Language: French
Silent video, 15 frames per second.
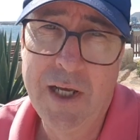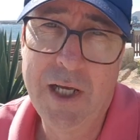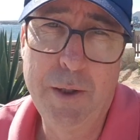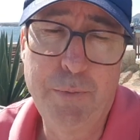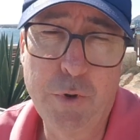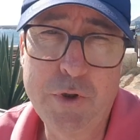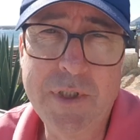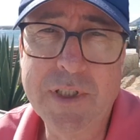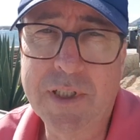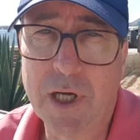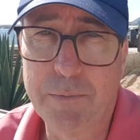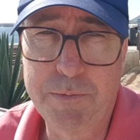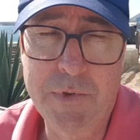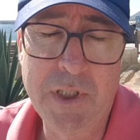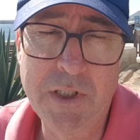et petit
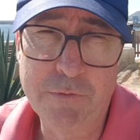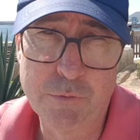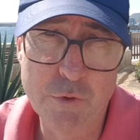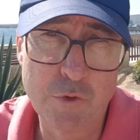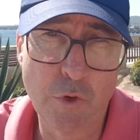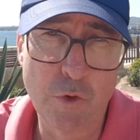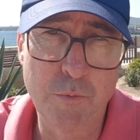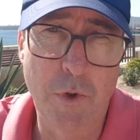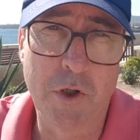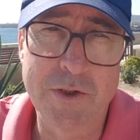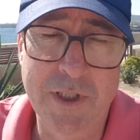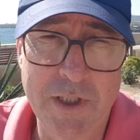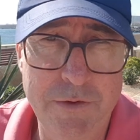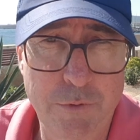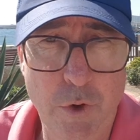à petit vous
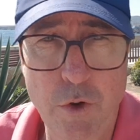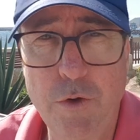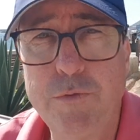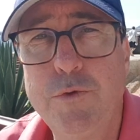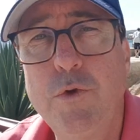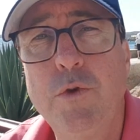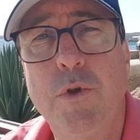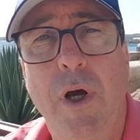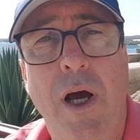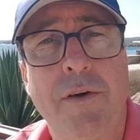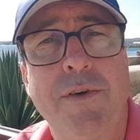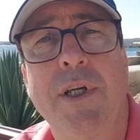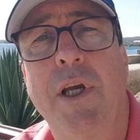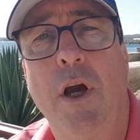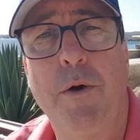augmenterez vos revenus
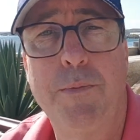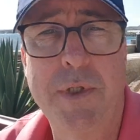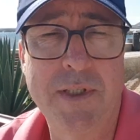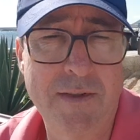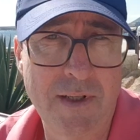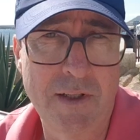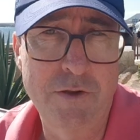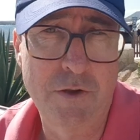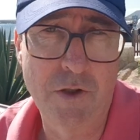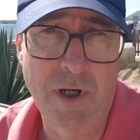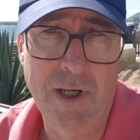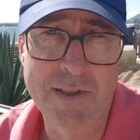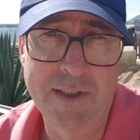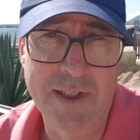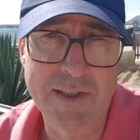avec un business sur
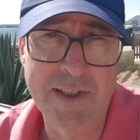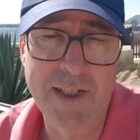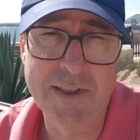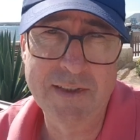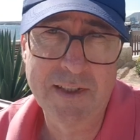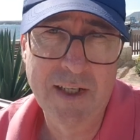internet